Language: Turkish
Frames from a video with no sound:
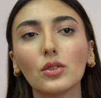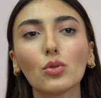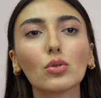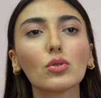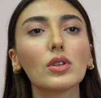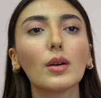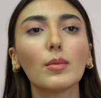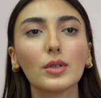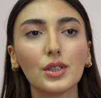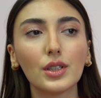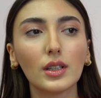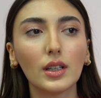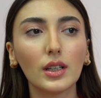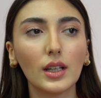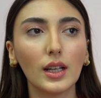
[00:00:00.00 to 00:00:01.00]
Çok güzel
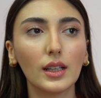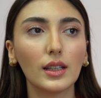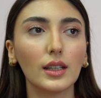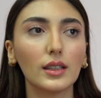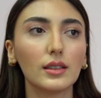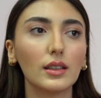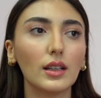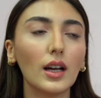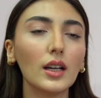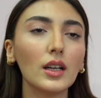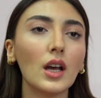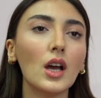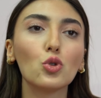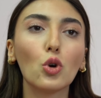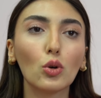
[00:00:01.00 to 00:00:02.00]
başarılar elde ettiler.
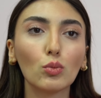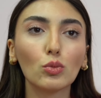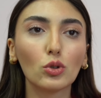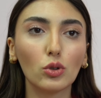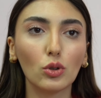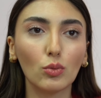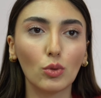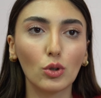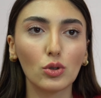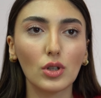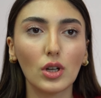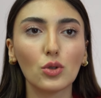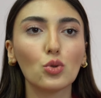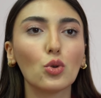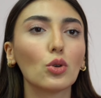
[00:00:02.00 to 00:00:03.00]
Çok mutluyum o
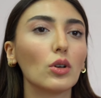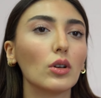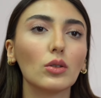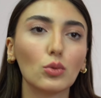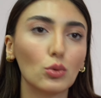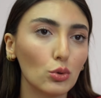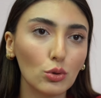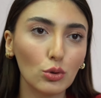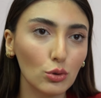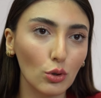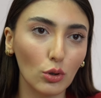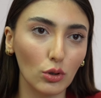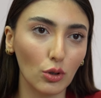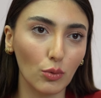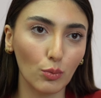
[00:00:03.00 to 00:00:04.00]
yüzden. Çok gurur
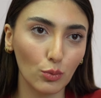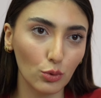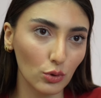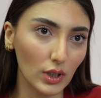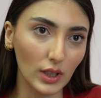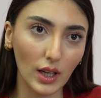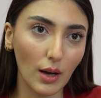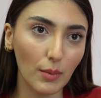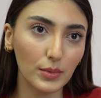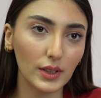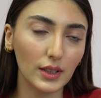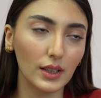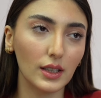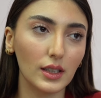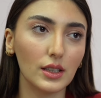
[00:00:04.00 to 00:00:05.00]
doluyum bunları
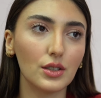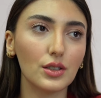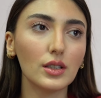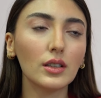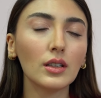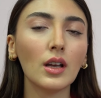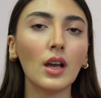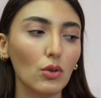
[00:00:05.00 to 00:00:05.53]
yaptıkları için.